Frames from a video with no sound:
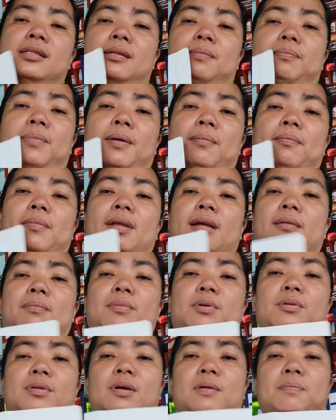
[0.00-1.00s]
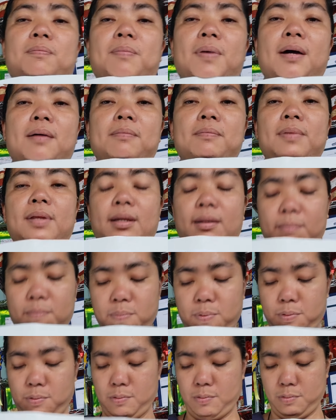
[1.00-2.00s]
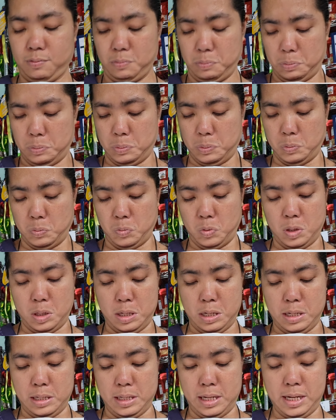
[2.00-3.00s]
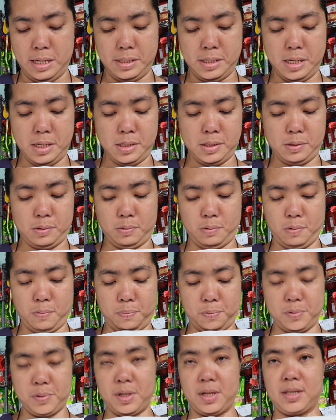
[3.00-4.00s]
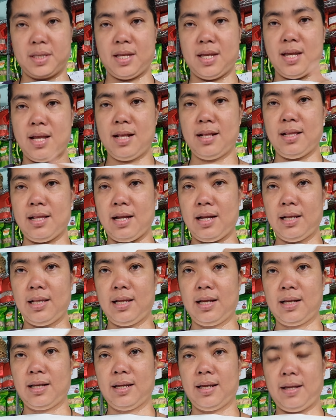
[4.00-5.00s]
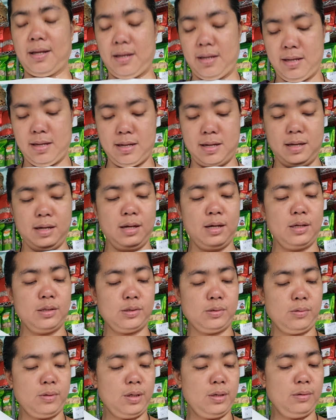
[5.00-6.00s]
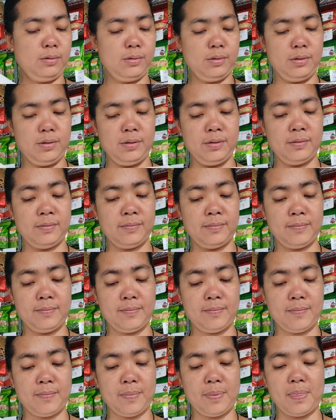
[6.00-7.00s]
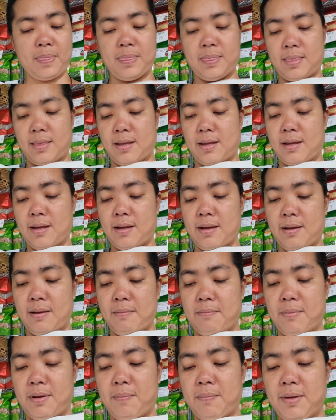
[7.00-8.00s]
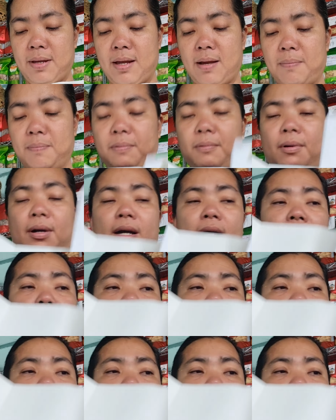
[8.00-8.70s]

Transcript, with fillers: sa public view the public view license to operate ayan laki-laki so ngayon mamaya po